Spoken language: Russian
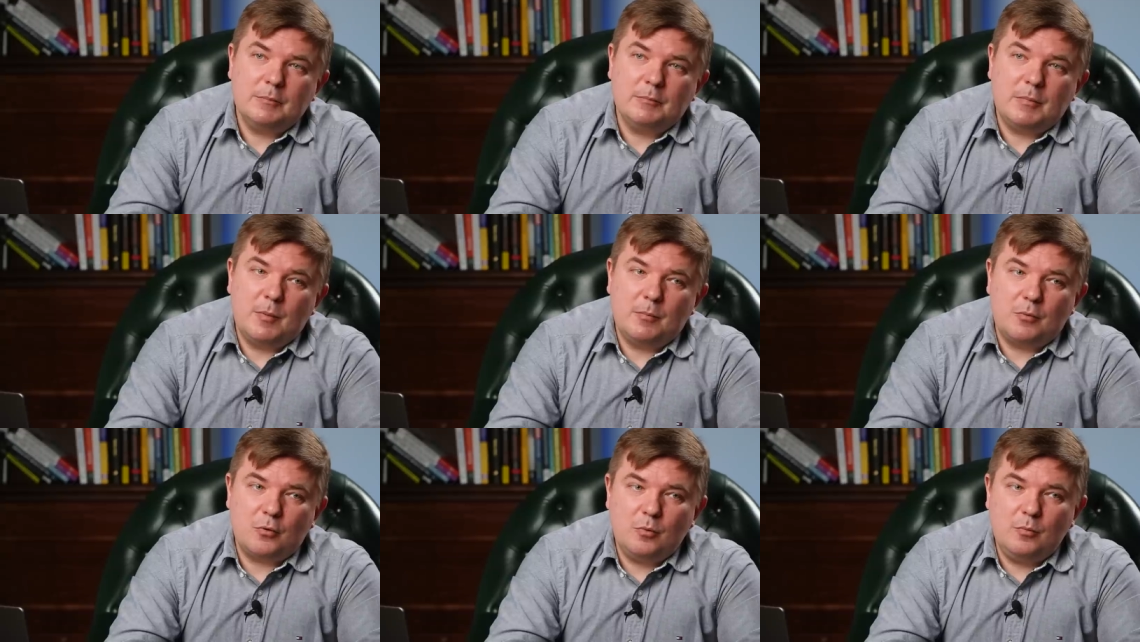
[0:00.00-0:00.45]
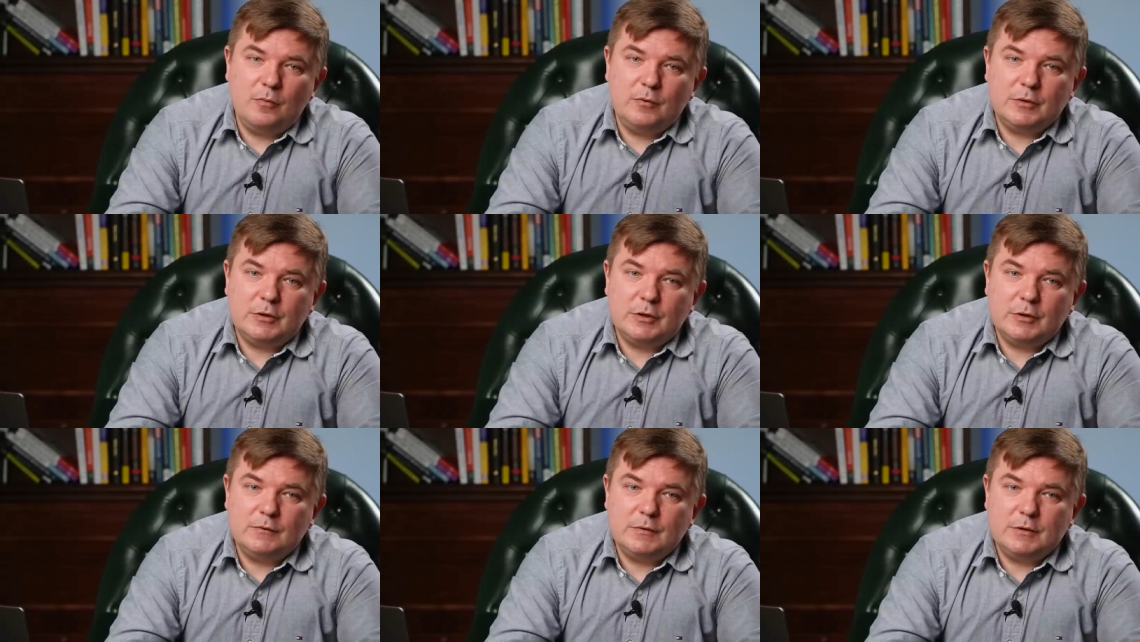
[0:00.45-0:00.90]

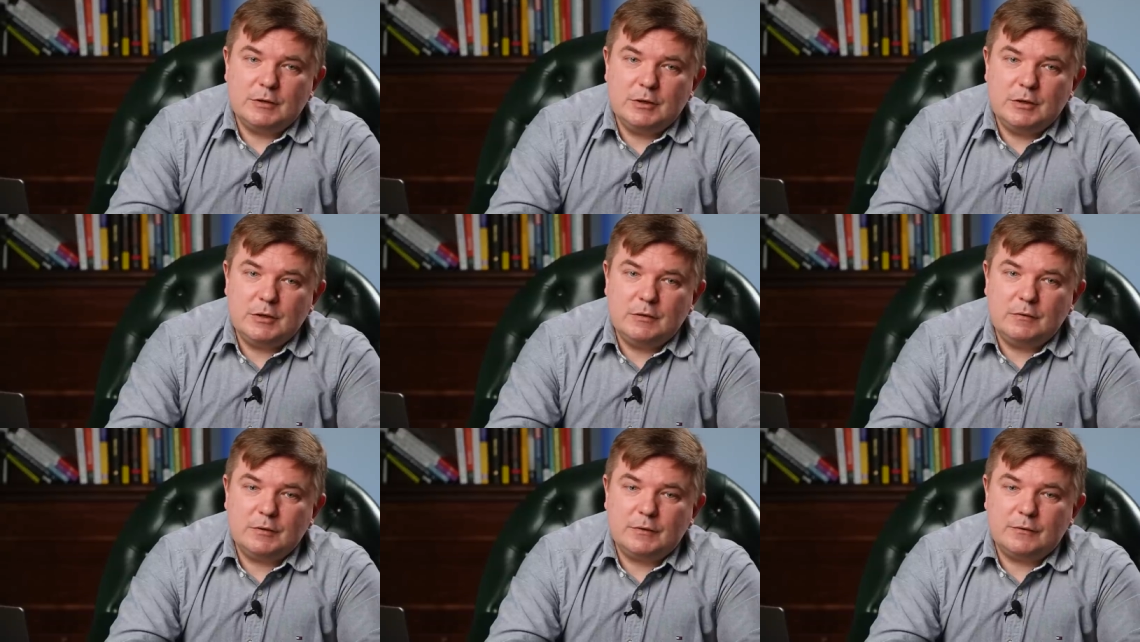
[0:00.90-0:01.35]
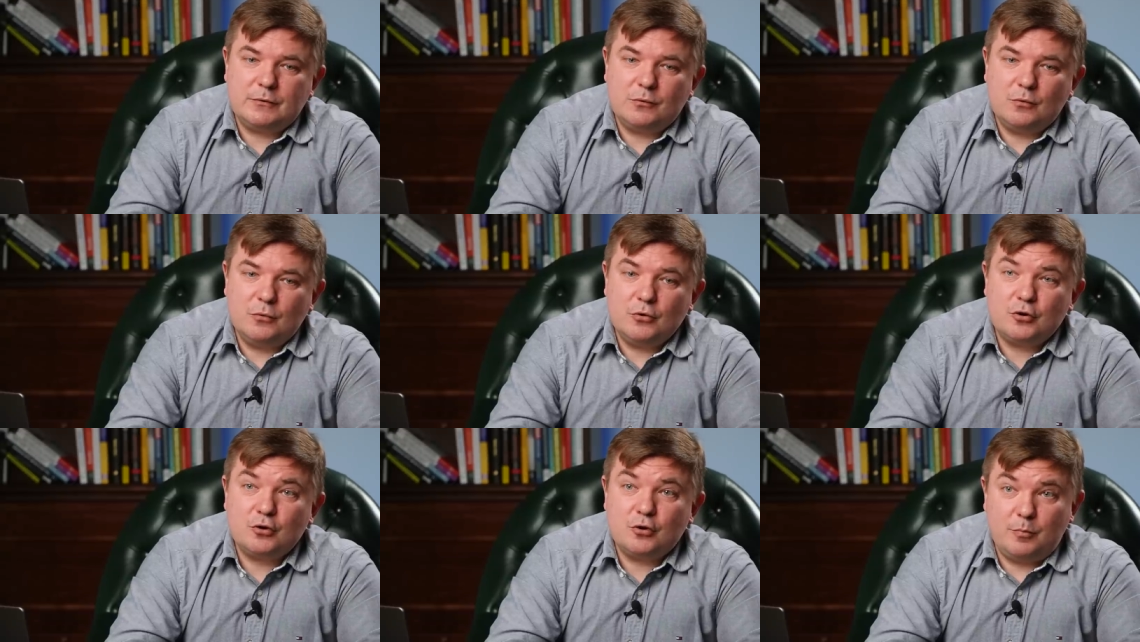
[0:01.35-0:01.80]
попробовать инвестировать в
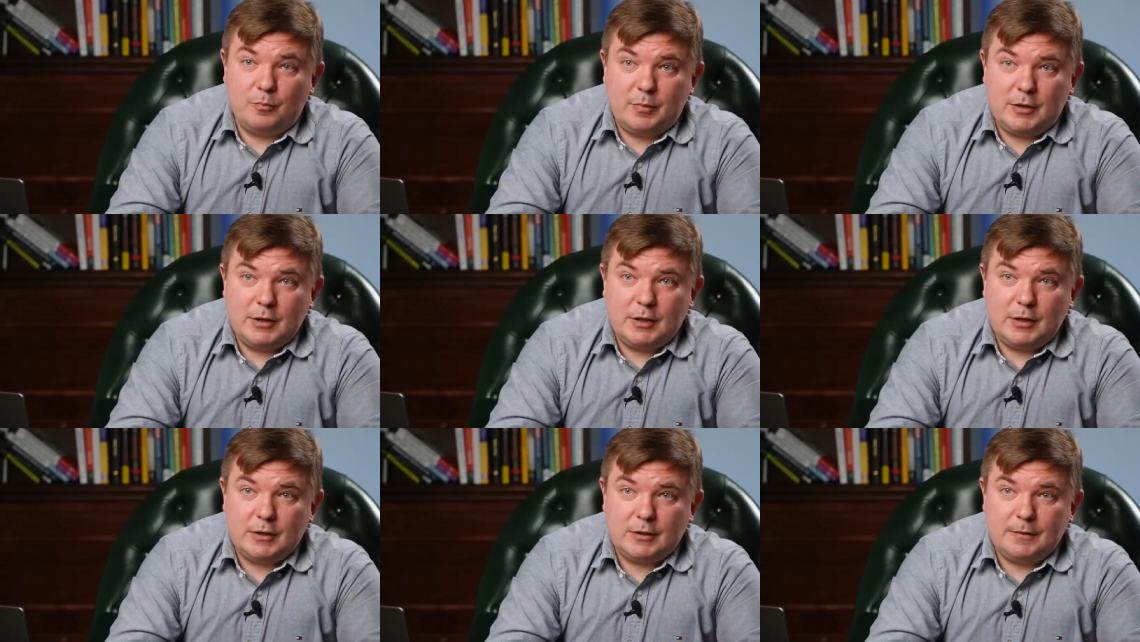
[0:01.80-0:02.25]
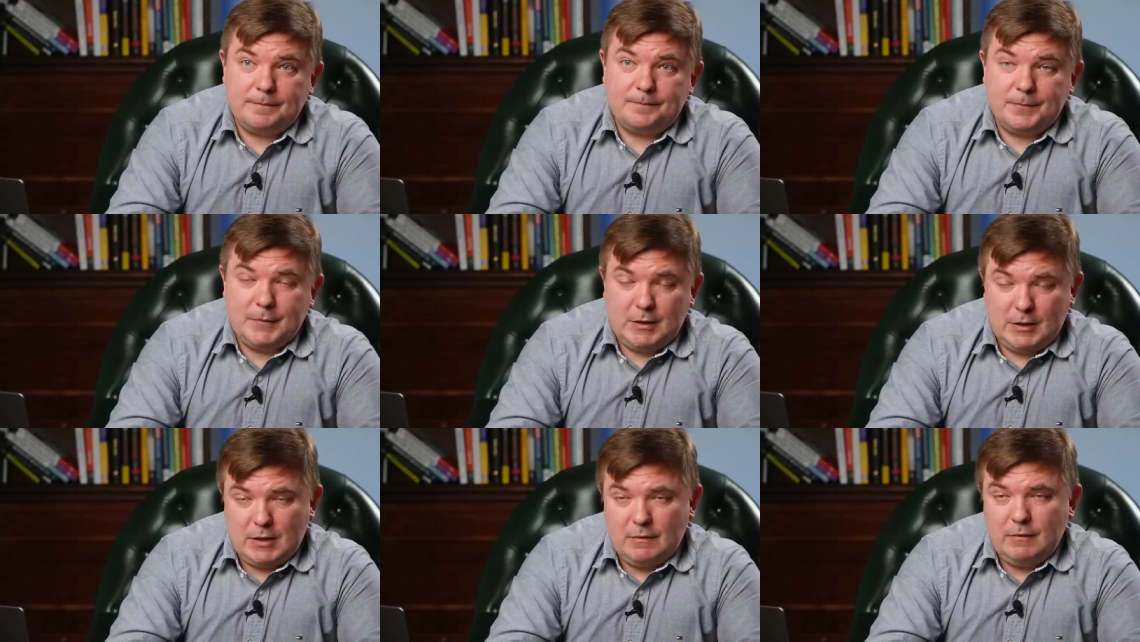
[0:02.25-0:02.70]
то, что понятно.
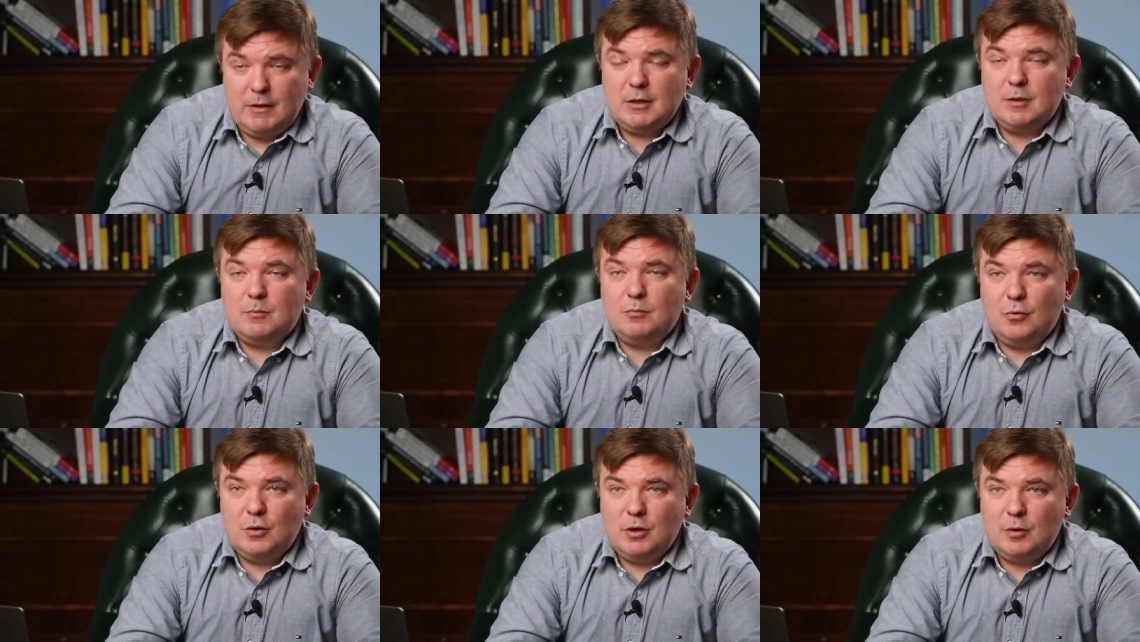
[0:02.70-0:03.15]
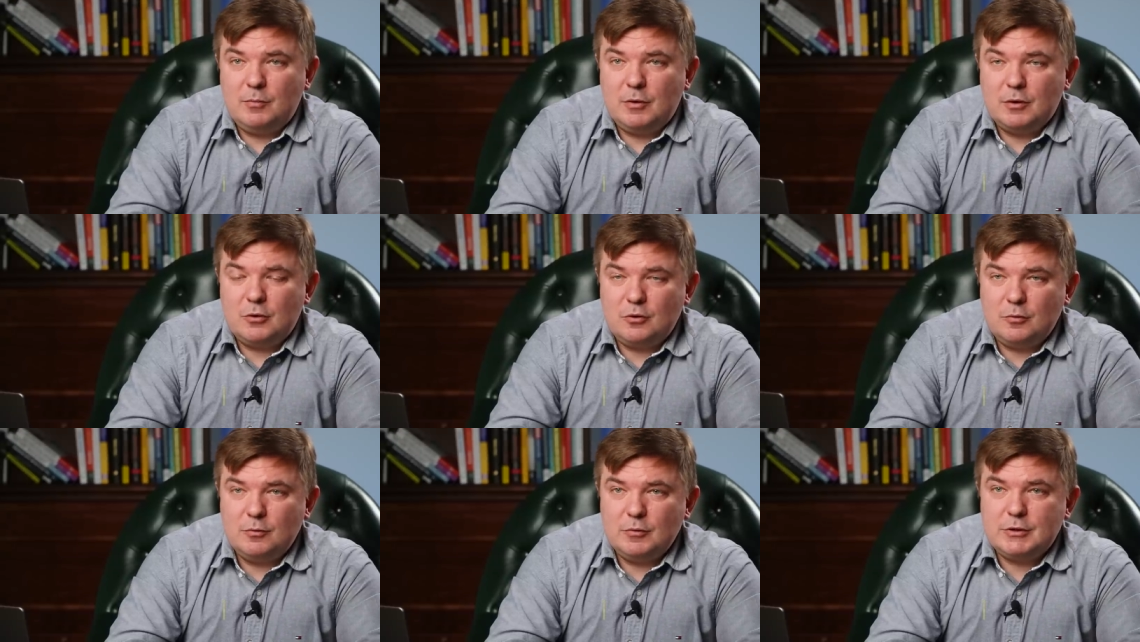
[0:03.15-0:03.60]
И давайте более
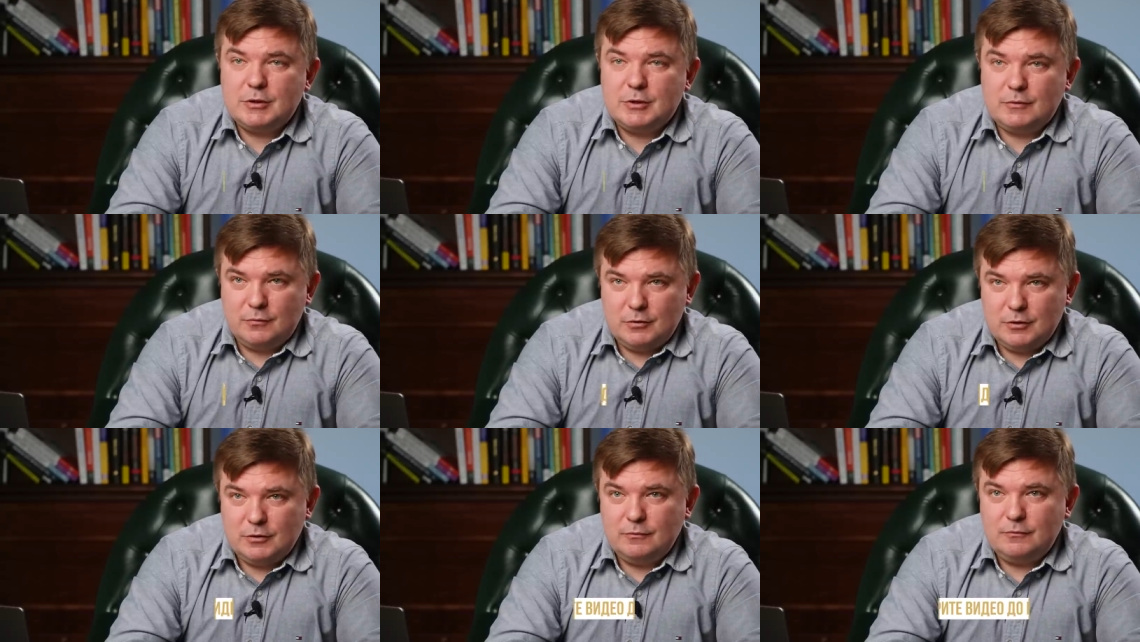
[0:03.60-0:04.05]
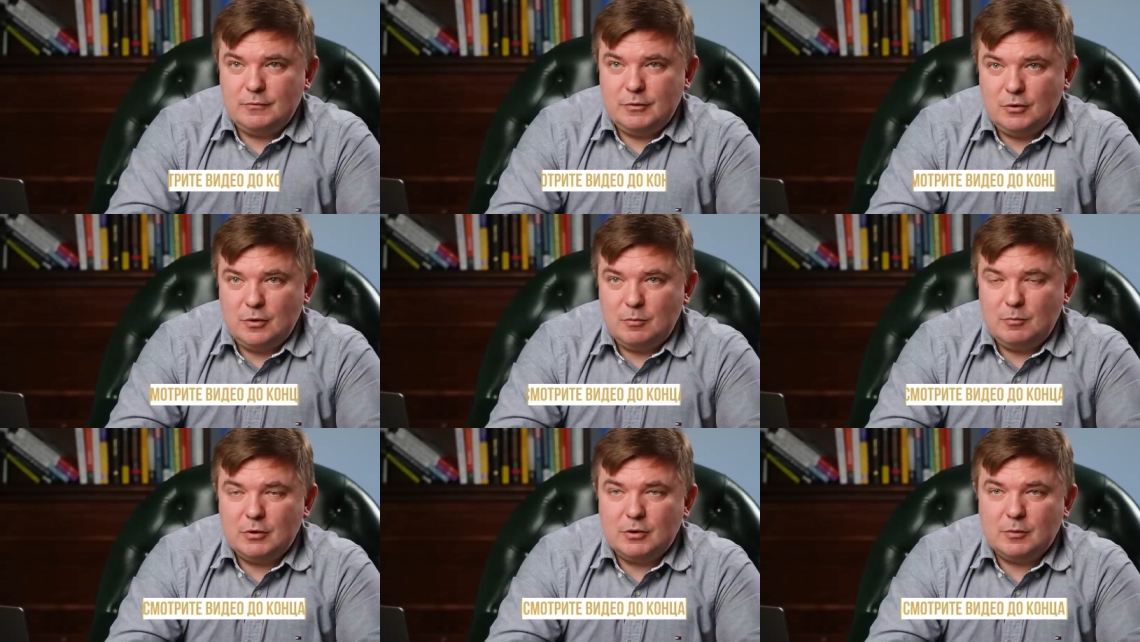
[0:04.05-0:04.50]
подробно сегодня в
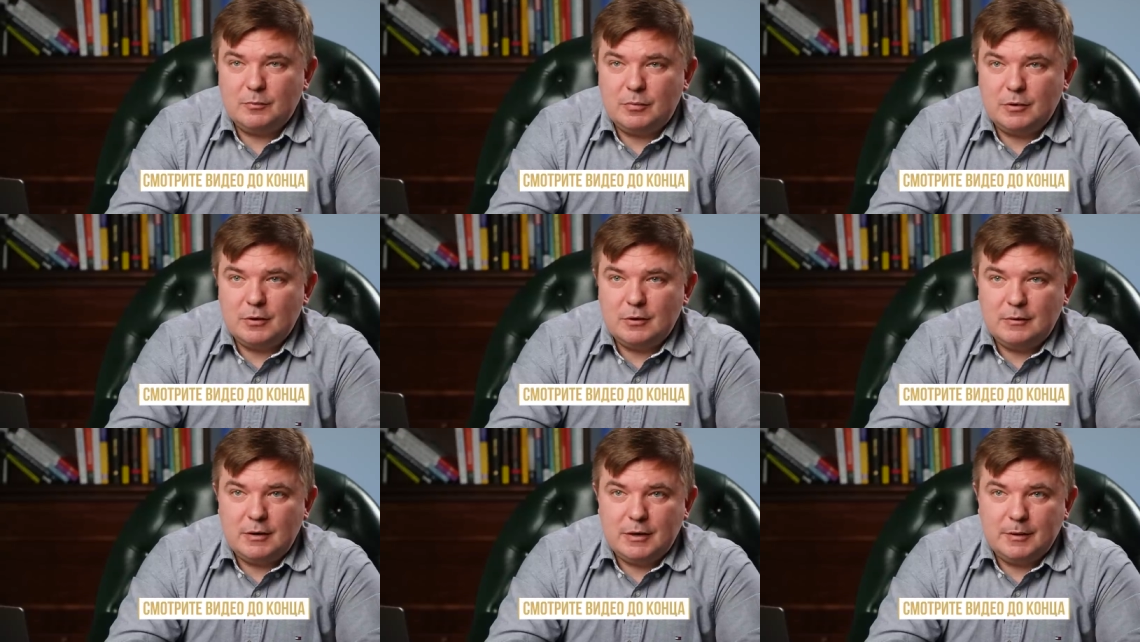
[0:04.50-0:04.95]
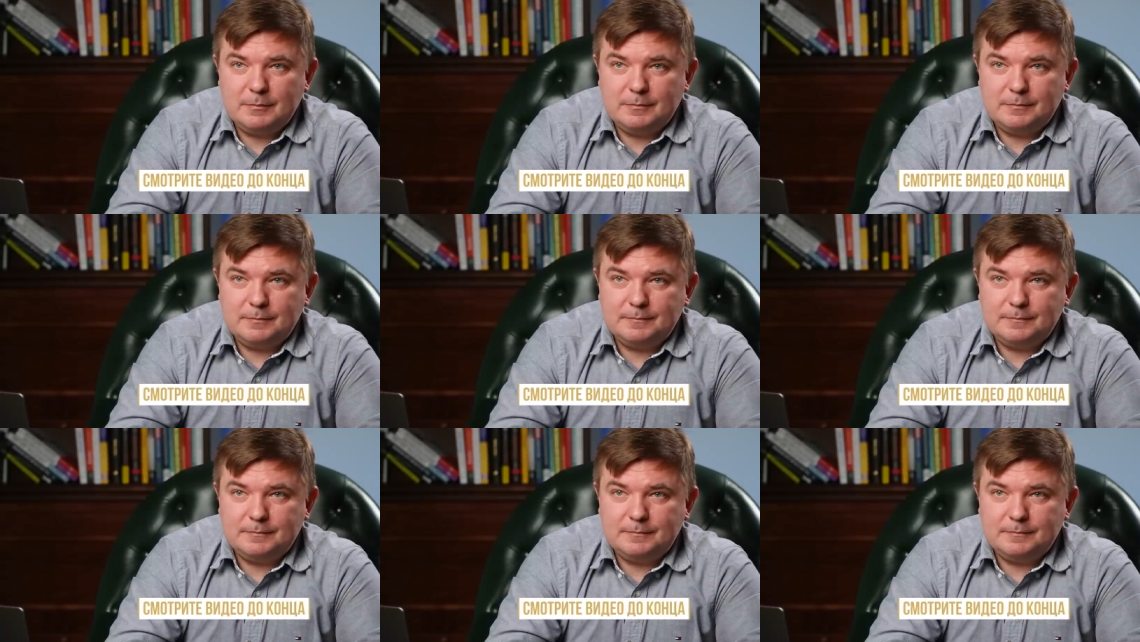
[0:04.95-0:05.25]
видео об этом поговорим.